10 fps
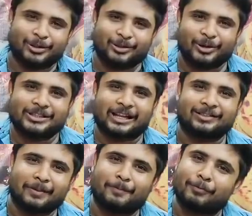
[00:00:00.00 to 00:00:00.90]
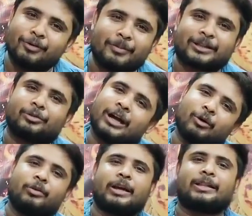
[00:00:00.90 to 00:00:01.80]
এতদিন ধরে জানতাম ফুল মাত্র
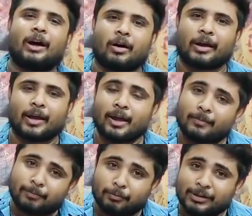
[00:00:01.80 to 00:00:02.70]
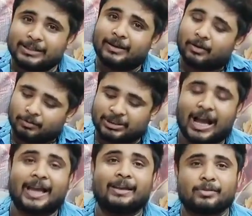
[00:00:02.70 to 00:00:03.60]
ঠাকুরকে দেওয়া হয় ফুল যে এরকম
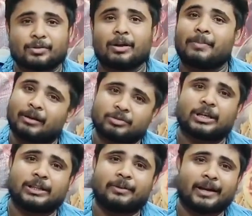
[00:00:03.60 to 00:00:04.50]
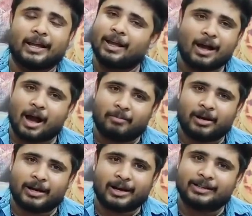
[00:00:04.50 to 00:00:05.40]
চা ইউজ করে মানুষ খেতে পারে
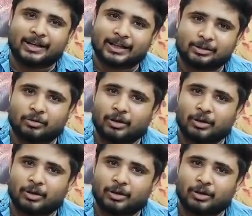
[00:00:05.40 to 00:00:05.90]
আমার এর আগে জানা